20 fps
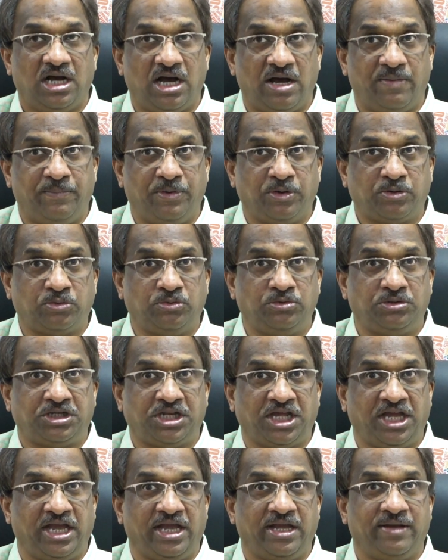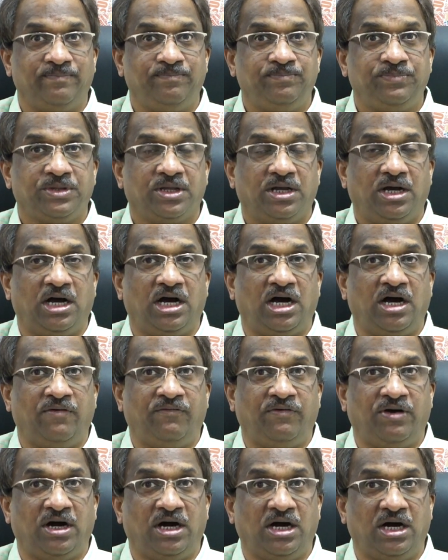అమ్ముకుంటే ఆ
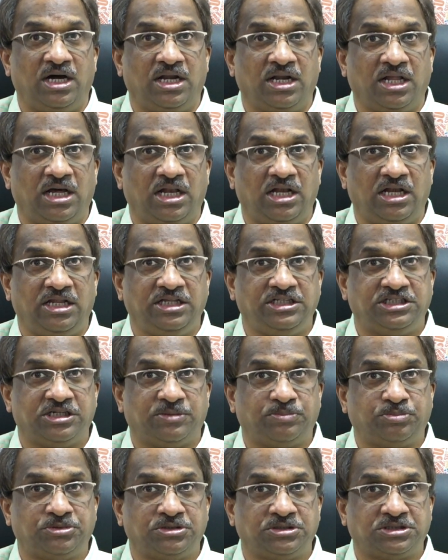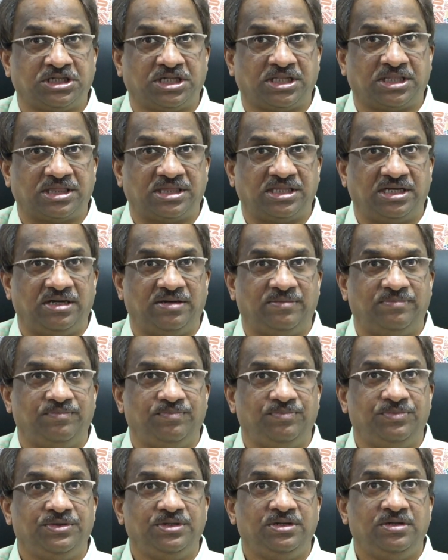వాహనాల్ని జప్తు చేస్తాం
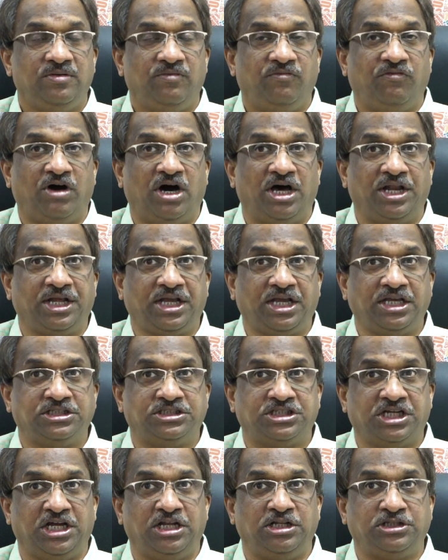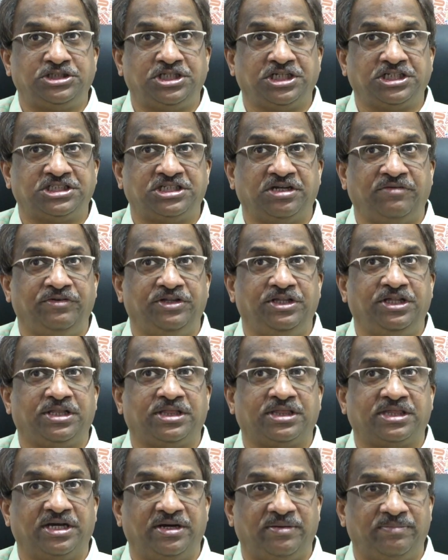వారికి జైలు శిక్ష
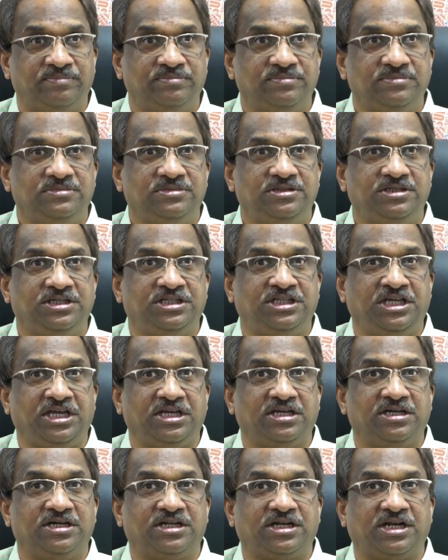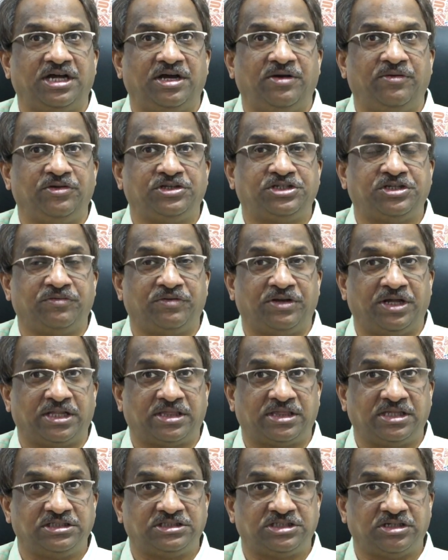విధిస్తాం ఇది రా
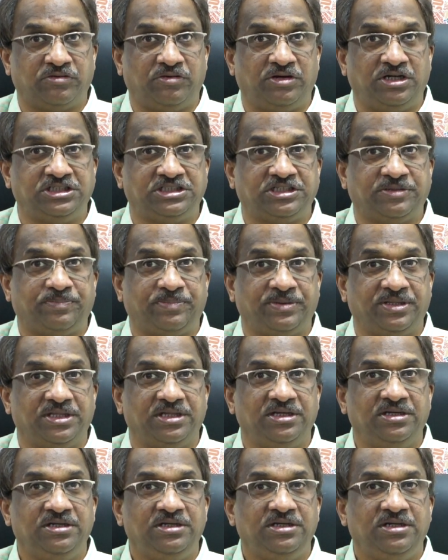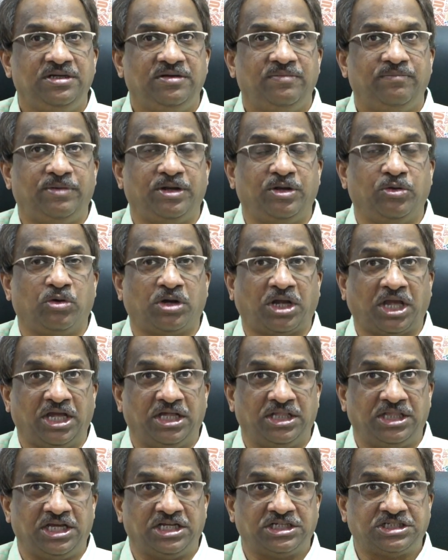శివరాజ్ సింగ్ చౌహాన్ చెప్పింది మరి ఒకే
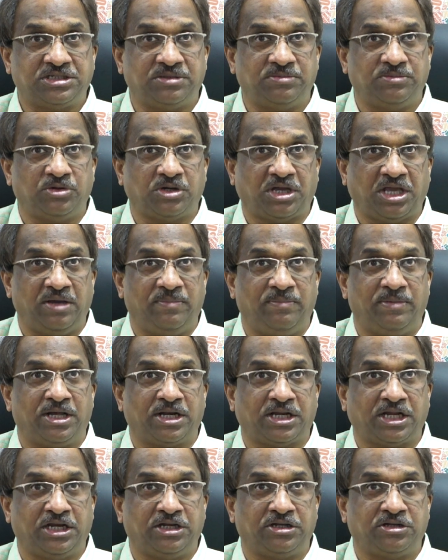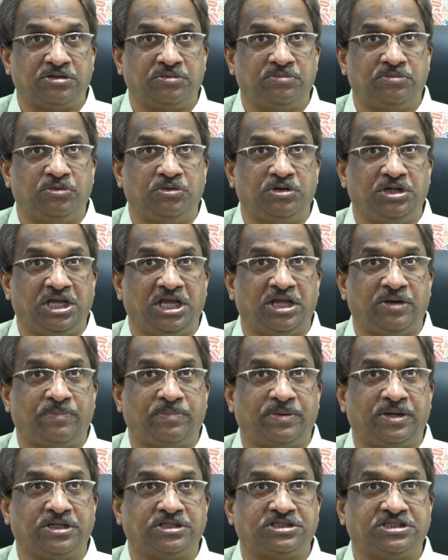దేశం ఒకే మార్కెట్ను మోడీ
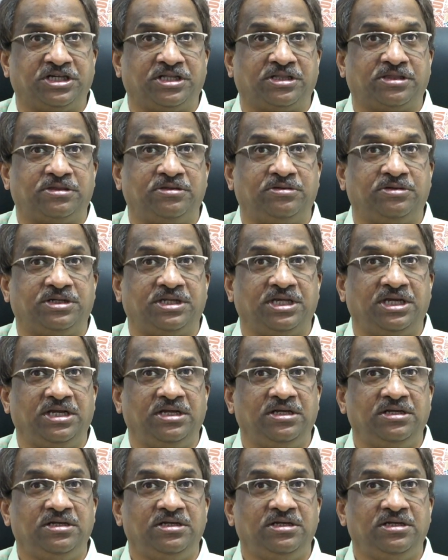ఏర్పాటు చేస్తుంటే